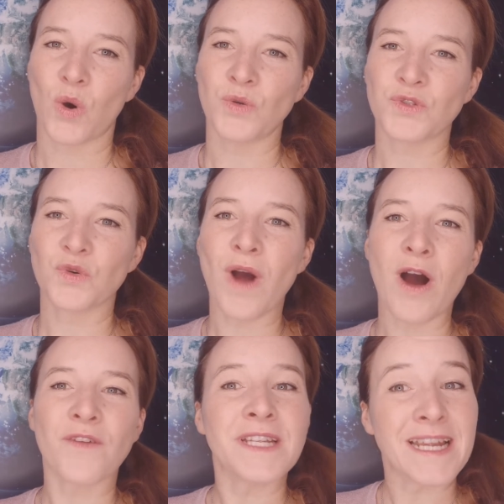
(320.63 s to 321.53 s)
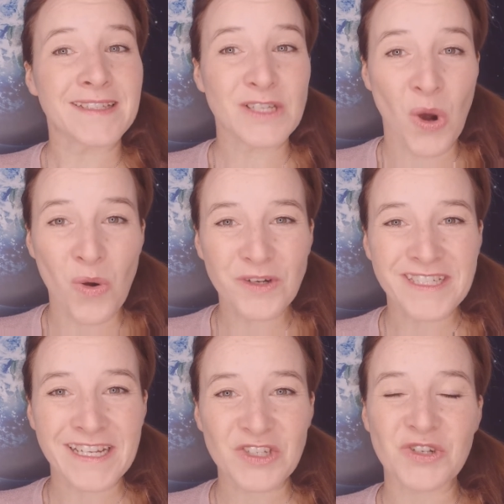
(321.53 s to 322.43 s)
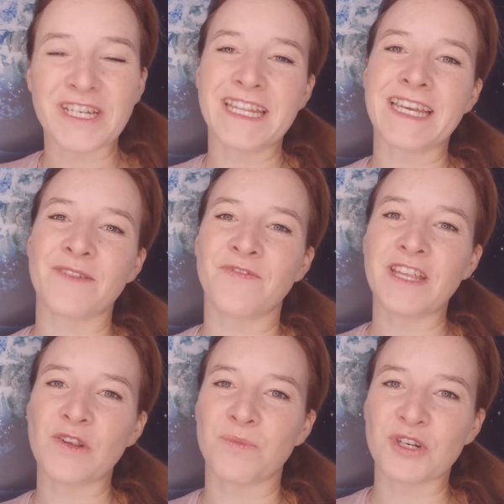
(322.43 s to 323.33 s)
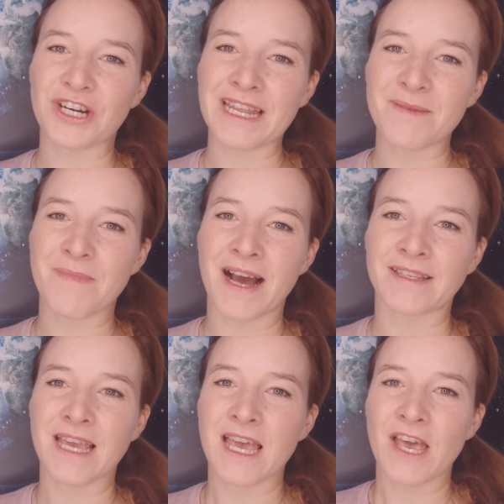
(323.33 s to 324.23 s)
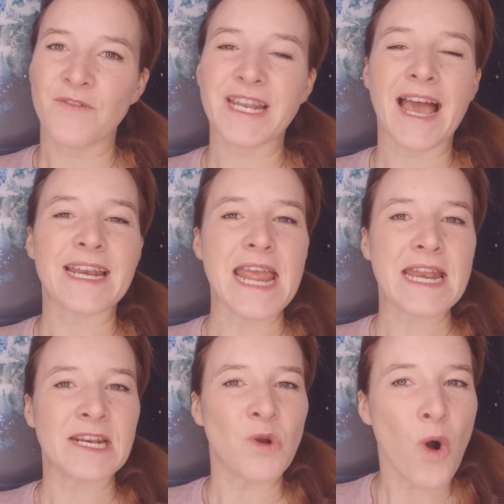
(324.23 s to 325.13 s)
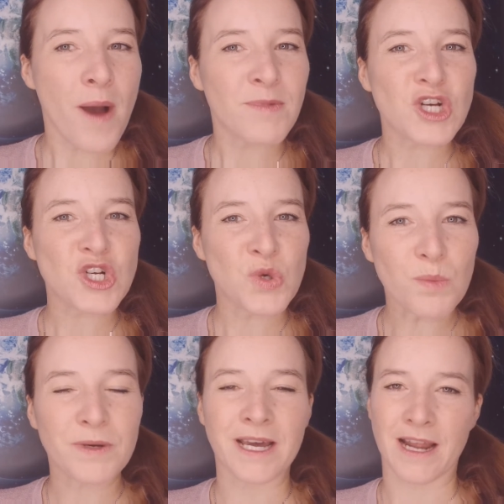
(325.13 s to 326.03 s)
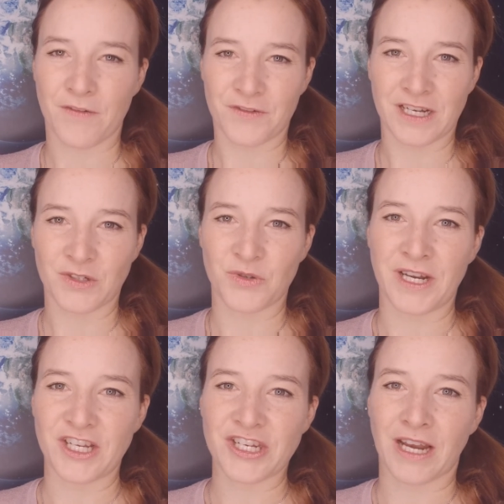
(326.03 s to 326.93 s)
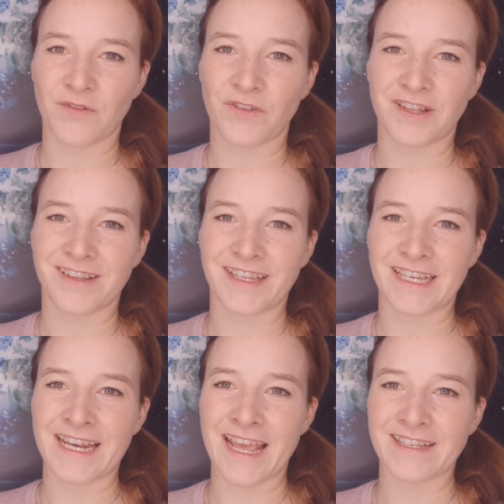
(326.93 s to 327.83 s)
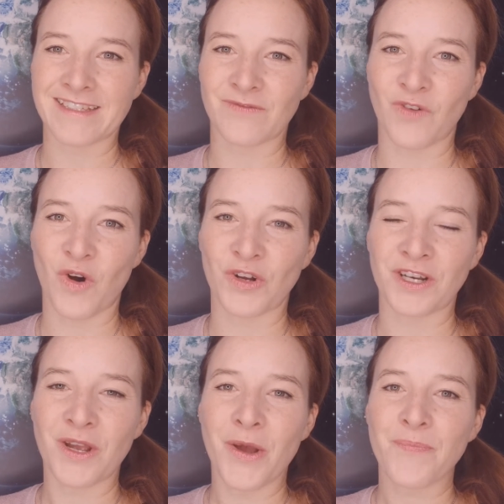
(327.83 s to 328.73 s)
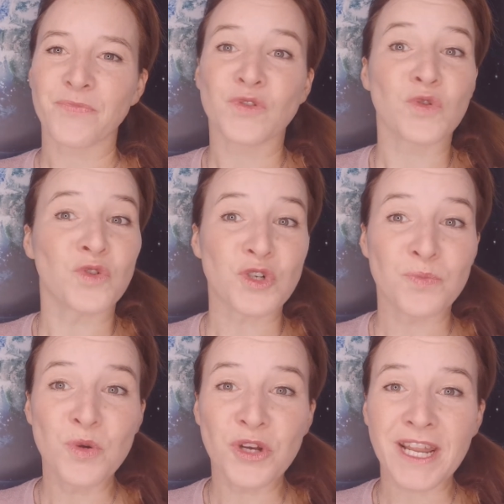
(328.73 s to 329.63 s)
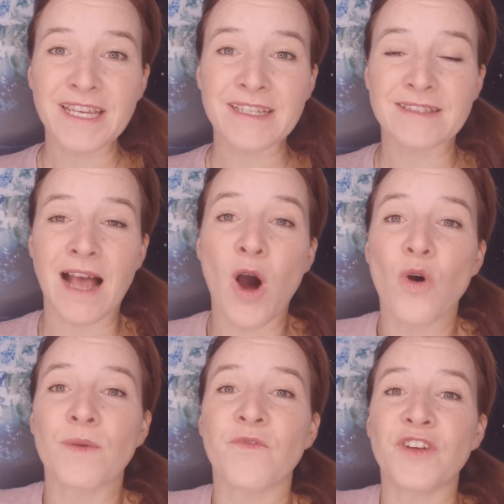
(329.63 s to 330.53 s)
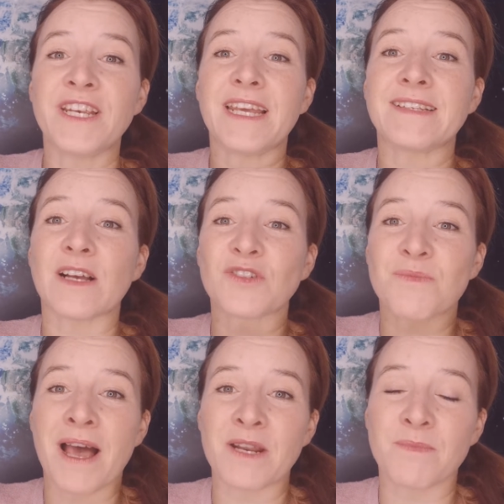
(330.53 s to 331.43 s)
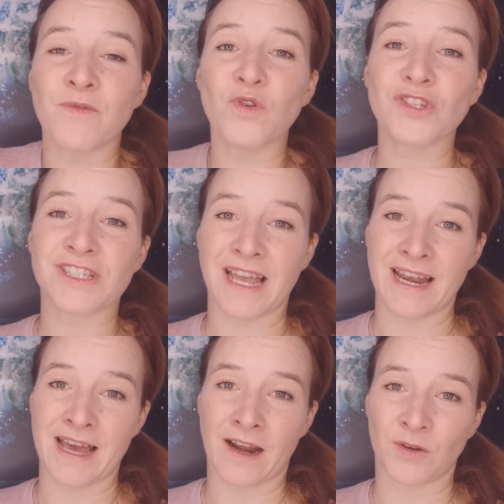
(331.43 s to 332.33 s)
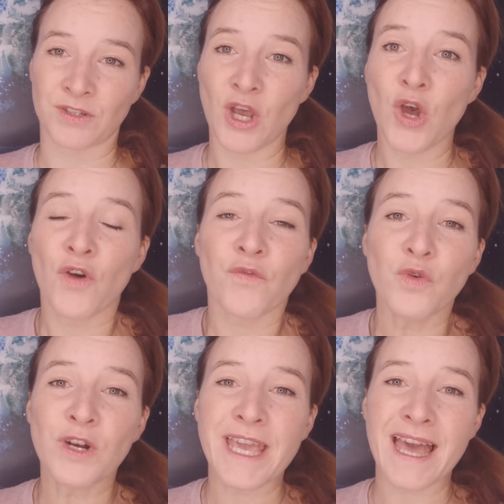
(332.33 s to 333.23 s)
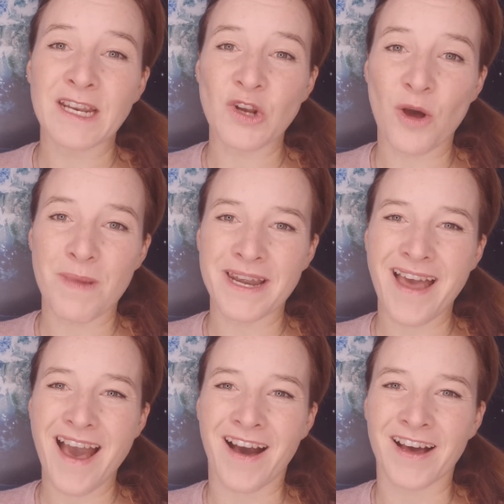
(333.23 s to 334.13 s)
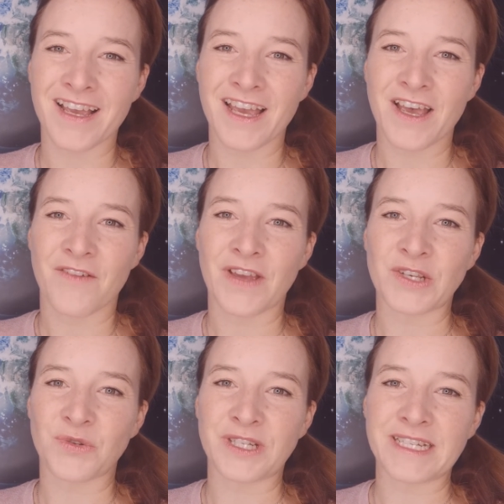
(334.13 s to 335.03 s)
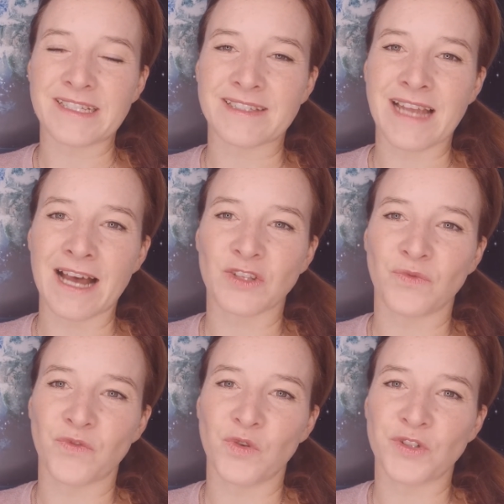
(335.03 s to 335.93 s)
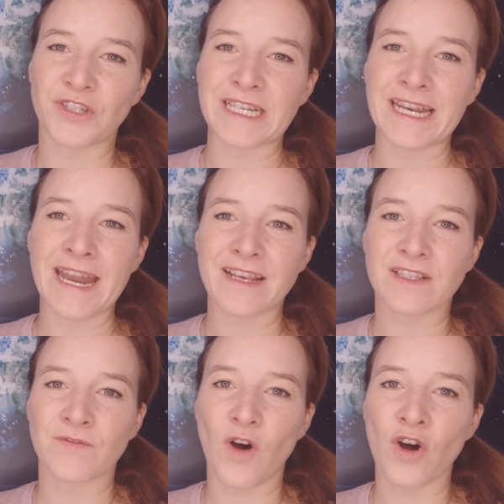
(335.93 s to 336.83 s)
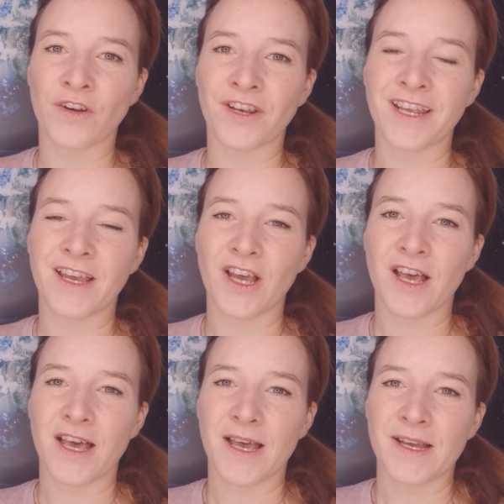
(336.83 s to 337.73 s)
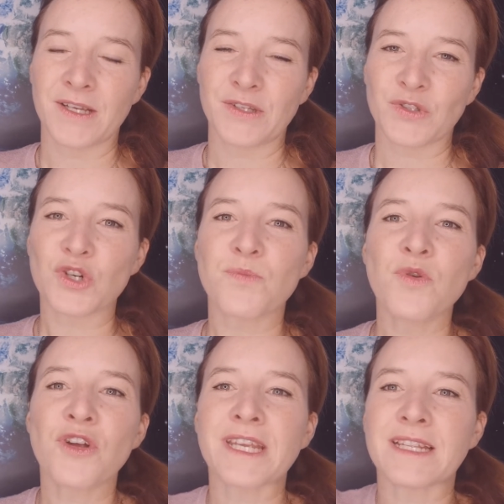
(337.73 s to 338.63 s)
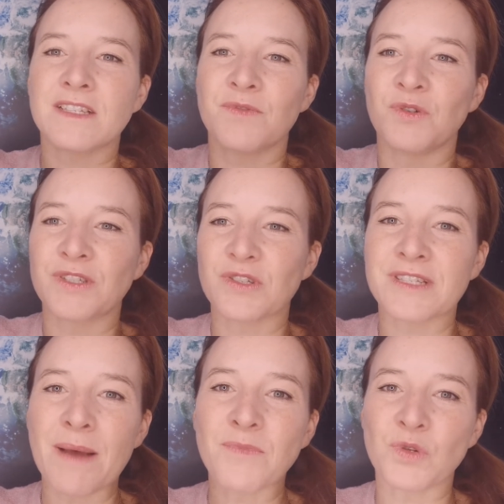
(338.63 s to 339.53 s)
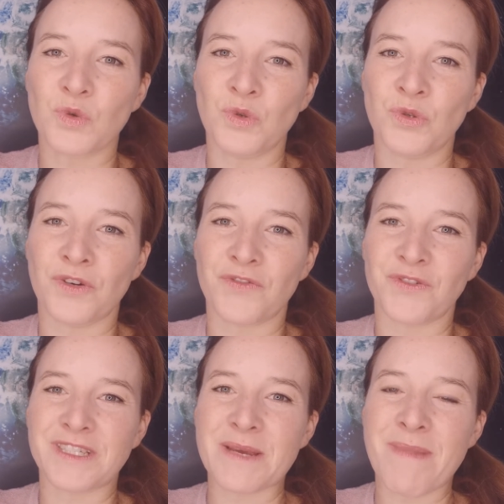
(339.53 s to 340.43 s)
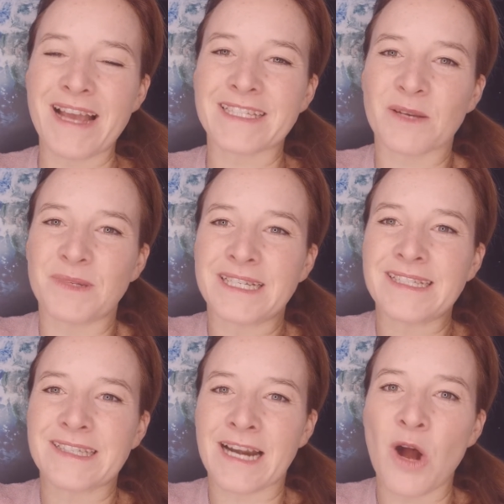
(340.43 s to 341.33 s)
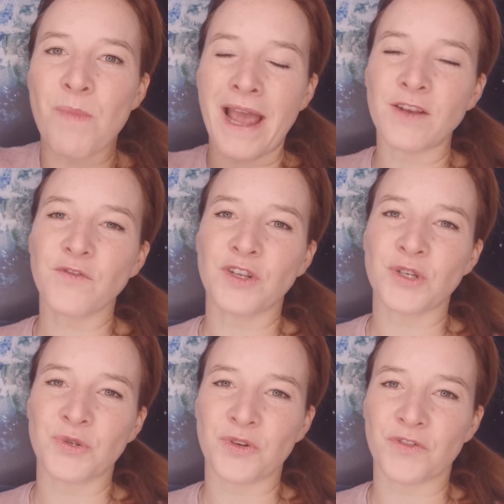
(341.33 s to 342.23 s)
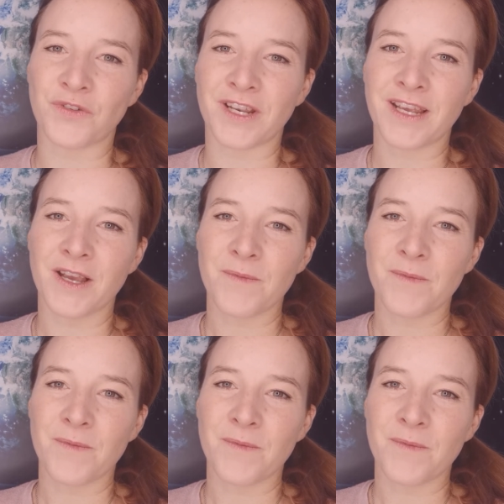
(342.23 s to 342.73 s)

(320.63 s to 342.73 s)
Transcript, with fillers: Und so auch wie Nancy Holden es schon in ihrem Video beschrieben hat, wird eine enorme Schubkraft natürlich stattfinden in den nächsten Wochen. So spüre ich das auch, empfinde ich es aus meinem Bewusstsein heraus. Fühl gerne nochmal nach, wenn du in dieses Datum fühlst und in den nächsten Wochen. So spüre ich, dass wir uns zusammentun dürfen, uns gemeinsam in diesen Raum einfinden dürfen.